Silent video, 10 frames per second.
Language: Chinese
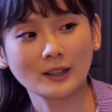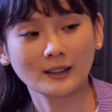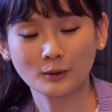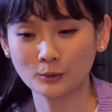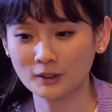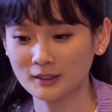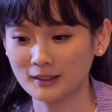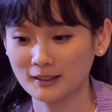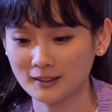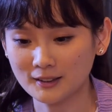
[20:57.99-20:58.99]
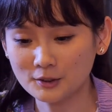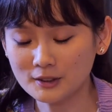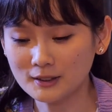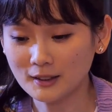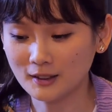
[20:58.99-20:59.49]
然后我可能就
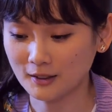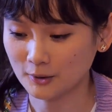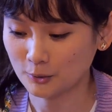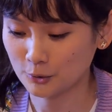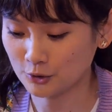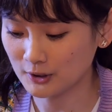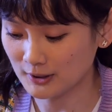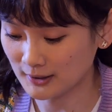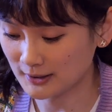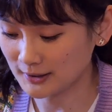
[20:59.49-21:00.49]
是，我觉得